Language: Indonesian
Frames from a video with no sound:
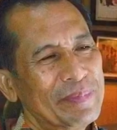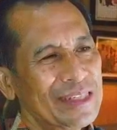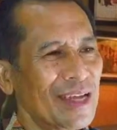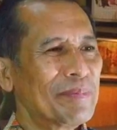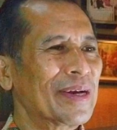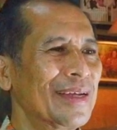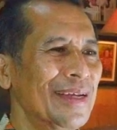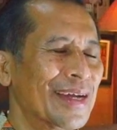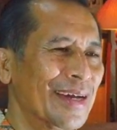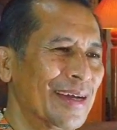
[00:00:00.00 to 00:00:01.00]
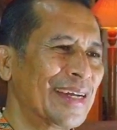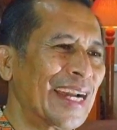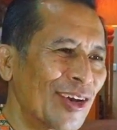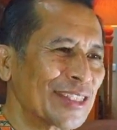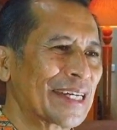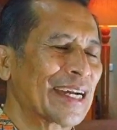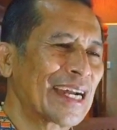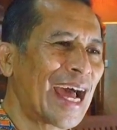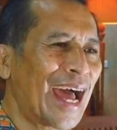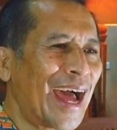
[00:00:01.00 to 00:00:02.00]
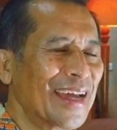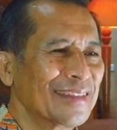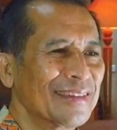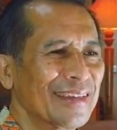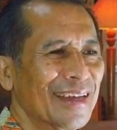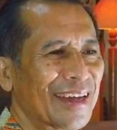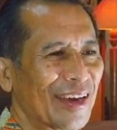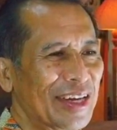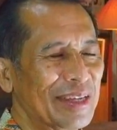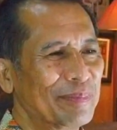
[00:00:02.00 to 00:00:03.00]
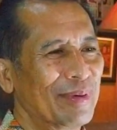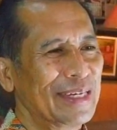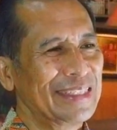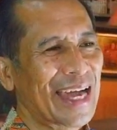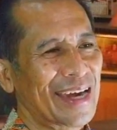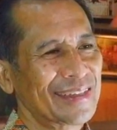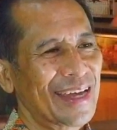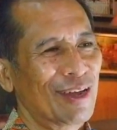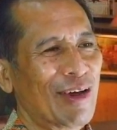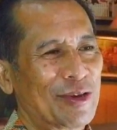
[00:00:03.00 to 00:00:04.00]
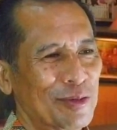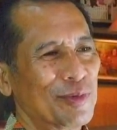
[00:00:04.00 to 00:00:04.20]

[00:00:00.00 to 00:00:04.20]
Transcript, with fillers: bisa pergi ke danau terdekat. Ya, kalau di, di Jakarta ada Waduk